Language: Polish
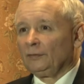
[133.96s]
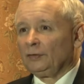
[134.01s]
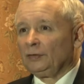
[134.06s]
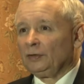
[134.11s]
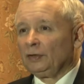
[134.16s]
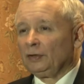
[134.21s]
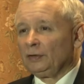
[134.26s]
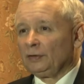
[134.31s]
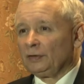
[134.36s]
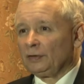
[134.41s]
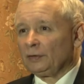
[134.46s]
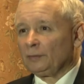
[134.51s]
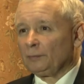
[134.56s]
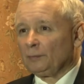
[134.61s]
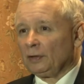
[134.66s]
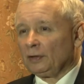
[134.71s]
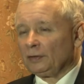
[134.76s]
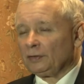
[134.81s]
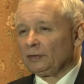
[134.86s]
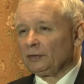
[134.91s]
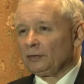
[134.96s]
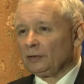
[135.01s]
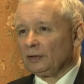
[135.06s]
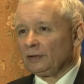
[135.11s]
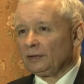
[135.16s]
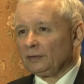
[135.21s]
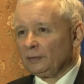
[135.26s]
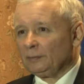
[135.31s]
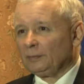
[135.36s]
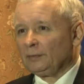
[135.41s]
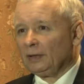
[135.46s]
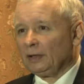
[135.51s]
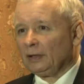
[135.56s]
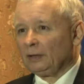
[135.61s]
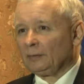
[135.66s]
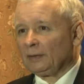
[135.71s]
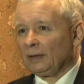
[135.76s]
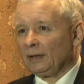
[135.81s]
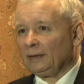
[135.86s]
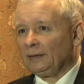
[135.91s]
widzieć, że Polacy sobie z tym
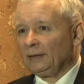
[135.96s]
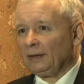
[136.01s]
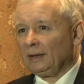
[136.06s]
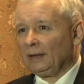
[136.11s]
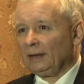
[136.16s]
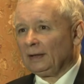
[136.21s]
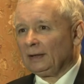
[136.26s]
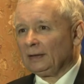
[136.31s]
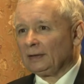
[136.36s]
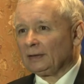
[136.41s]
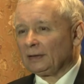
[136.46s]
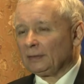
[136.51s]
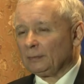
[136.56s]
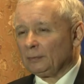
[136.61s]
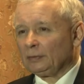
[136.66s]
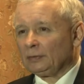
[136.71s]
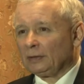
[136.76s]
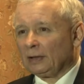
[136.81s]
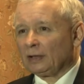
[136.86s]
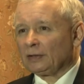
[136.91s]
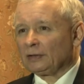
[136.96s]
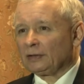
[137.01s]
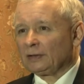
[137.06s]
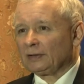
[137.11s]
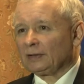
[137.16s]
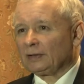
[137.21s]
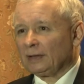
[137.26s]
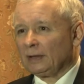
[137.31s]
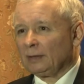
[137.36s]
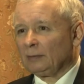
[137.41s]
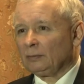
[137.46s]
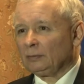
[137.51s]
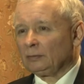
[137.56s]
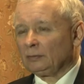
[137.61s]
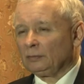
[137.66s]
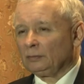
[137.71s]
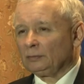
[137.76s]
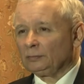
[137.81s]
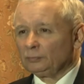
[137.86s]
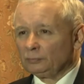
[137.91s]
dają radę, ale żeby tak się stało,
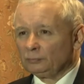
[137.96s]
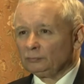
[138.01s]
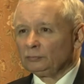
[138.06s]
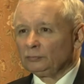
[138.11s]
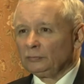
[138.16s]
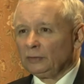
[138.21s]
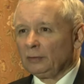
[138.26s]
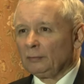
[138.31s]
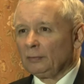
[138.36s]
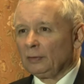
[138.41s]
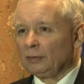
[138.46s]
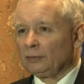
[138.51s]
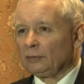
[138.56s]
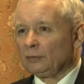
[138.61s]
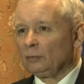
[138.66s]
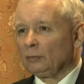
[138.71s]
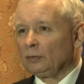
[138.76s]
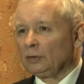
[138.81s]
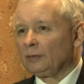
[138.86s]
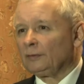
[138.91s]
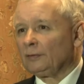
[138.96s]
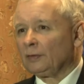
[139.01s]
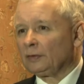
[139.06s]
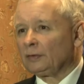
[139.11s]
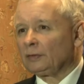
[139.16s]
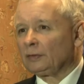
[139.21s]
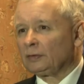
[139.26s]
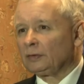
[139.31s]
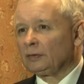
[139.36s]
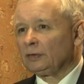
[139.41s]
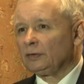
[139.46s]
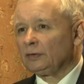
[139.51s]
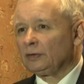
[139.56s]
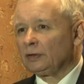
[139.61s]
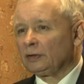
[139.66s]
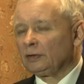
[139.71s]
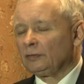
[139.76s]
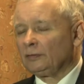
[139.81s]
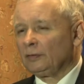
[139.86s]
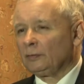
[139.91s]
to nie ma co ukrywać.
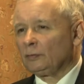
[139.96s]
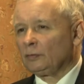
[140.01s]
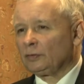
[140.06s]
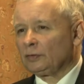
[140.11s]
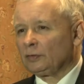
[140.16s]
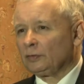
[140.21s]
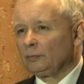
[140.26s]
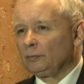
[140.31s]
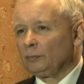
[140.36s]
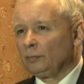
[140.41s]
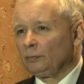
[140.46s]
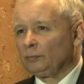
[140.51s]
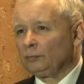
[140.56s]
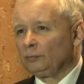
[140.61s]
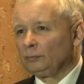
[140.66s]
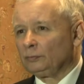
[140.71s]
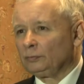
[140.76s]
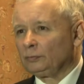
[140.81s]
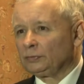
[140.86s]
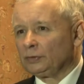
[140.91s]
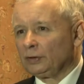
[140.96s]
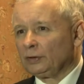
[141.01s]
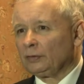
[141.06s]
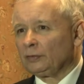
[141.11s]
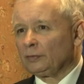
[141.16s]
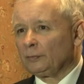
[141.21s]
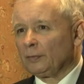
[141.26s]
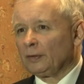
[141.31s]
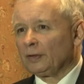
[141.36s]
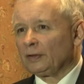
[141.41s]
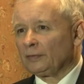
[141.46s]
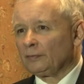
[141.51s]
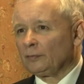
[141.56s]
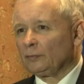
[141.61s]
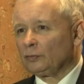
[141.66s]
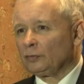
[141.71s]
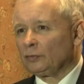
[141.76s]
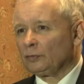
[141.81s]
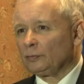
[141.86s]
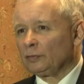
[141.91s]
Inicjatywę musi przejąć
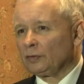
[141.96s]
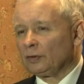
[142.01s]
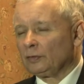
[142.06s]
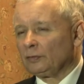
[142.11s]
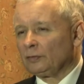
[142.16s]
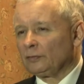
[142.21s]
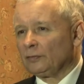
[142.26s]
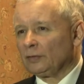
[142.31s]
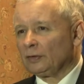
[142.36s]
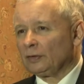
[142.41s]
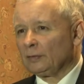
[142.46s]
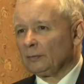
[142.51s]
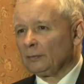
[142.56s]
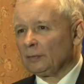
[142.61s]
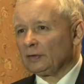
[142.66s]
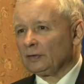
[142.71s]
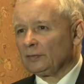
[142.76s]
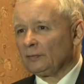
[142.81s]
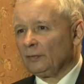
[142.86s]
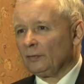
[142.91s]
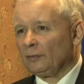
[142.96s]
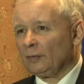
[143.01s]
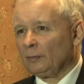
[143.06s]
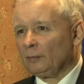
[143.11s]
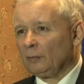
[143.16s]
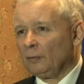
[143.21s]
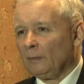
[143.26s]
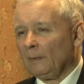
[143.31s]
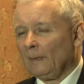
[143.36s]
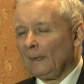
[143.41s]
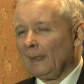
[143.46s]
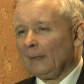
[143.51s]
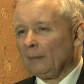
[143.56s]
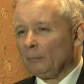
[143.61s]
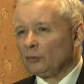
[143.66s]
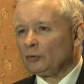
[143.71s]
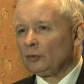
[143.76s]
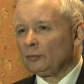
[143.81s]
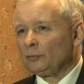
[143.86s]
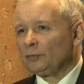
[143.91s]
państwo, musi przejąć władza państwowa, bo
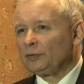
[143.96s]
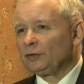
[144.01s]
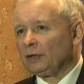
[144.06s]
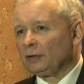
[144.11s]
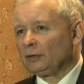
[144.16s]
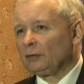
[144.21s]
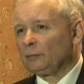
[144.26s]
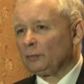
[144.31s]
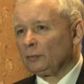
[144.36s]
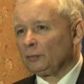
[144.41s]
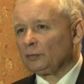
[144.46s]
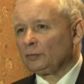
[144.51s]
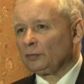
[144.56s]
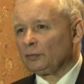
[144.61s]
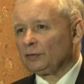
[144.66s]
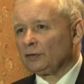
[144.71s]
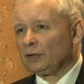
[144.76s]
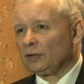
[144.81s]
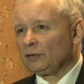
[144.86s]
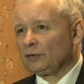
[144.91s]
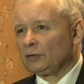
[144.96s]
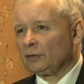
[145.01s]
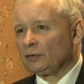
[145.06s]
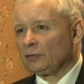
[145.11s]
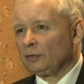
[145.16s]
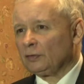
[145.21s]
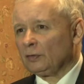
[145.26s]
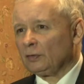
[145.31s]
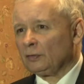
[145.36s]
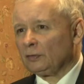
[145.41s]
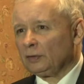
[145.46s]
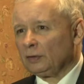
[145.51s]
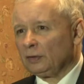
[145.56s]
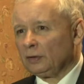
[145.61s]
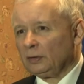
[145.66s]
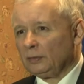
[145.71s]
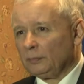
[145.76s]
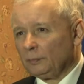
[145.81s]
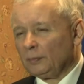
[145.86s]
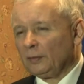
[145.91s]
muszą być na to po prostu znaczne
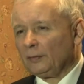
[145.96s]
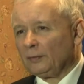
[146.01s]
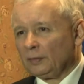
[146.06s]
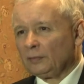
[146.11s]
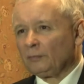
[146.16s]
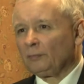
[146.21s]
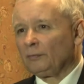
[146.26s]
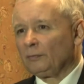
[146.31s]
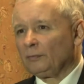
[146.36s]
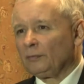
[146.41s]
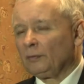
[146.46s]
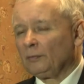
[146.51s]
środki i pewien